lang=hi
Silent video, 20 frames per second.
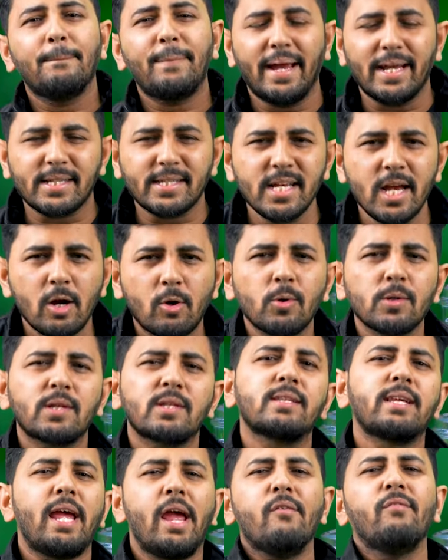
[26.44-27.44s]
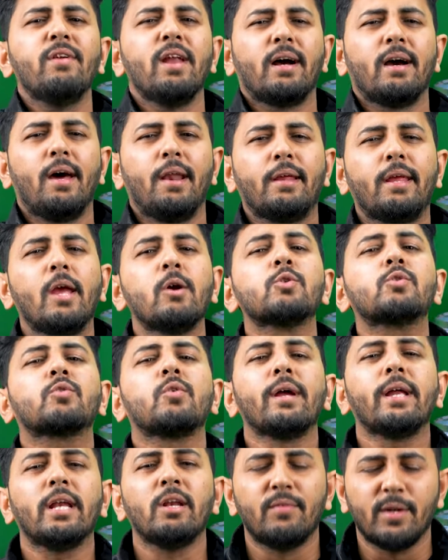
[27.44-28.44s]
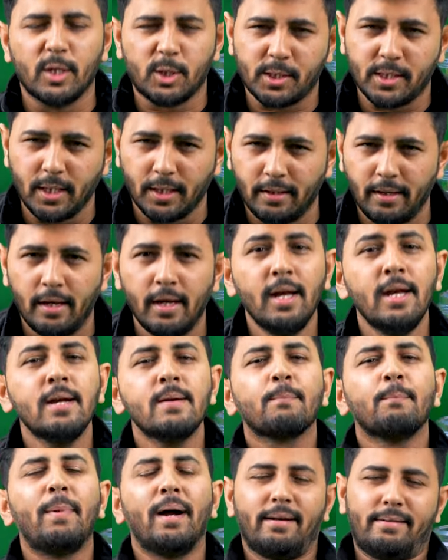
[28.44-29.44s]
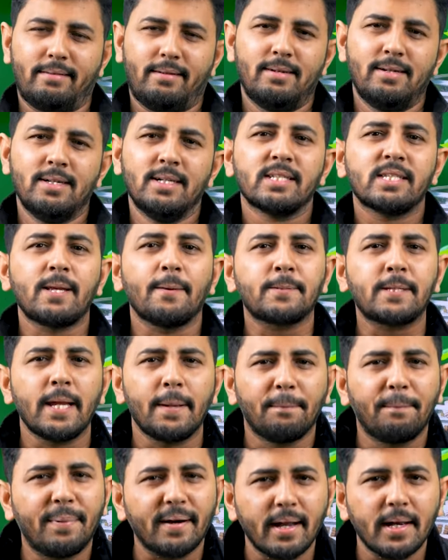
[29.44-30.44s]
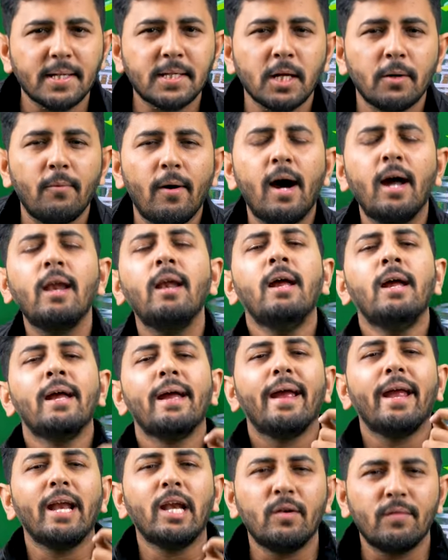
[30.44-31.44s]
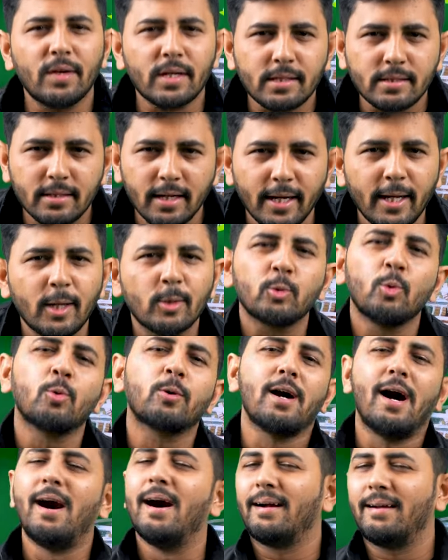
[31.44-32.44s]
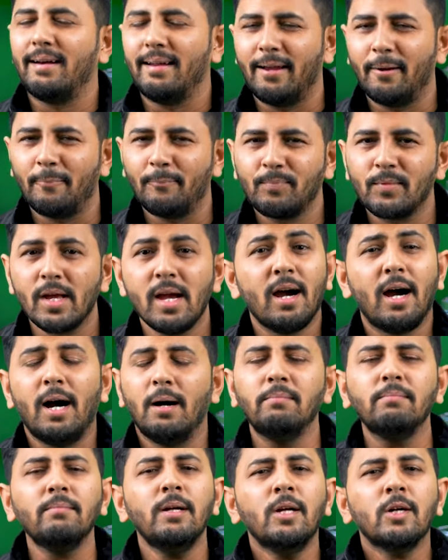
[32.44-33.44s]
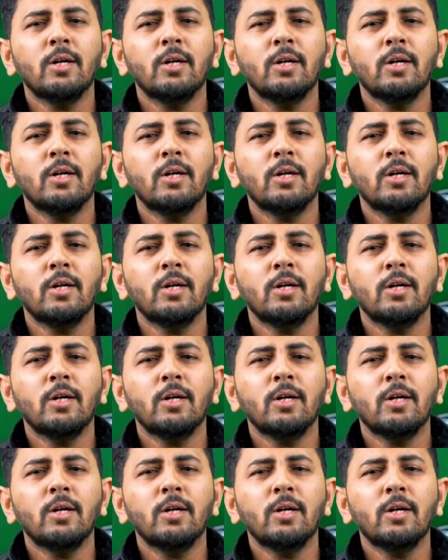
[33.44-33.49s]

पैसे को सेव ना करके उसको इन्वेस्ट करिए बट सबसे बड़ा सवाल इन्वेस्ट करें तो कहां करें हम